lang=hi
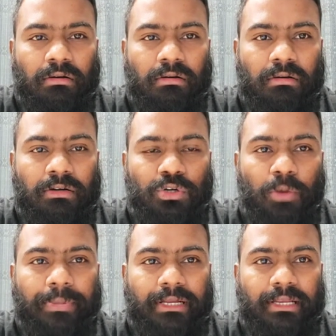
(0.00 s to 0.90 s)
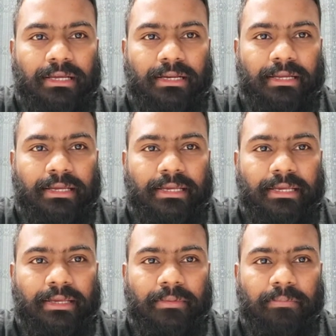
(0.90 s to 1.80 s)
और टॉपिक लेकर आए
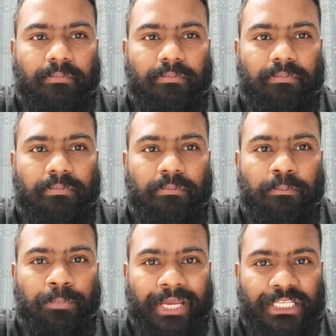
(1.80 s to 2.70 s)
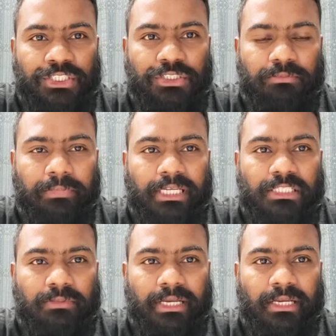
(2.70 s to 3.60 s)
हैं मेंज
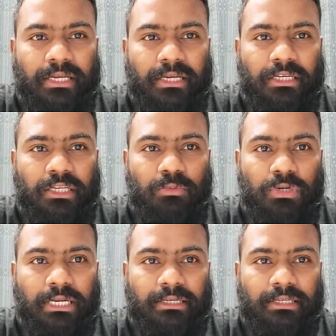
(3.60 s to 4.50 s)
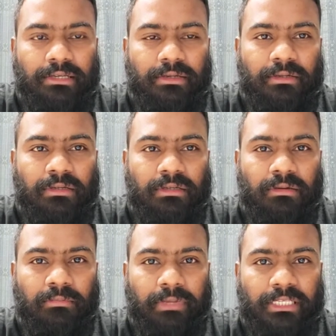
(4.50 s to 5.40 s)
मेंज में डिमोटेक्टिक
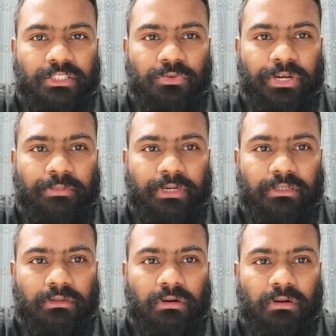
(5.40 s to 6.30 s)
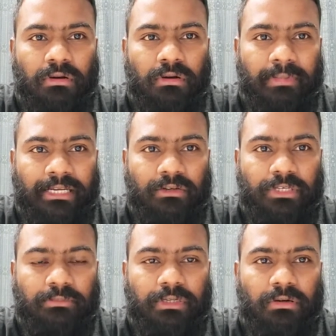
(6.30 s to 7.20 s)
uh, मेंज की ट्रीटमेंट और मेडिकल
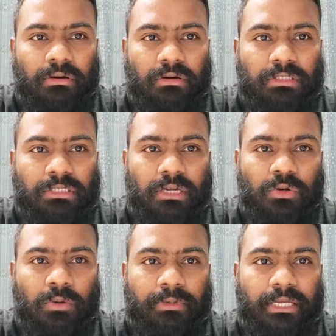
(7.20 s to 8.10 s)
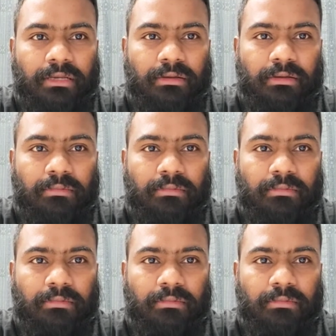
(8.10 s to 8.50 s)
ट्रीटमेंट और सार्कोप्टिक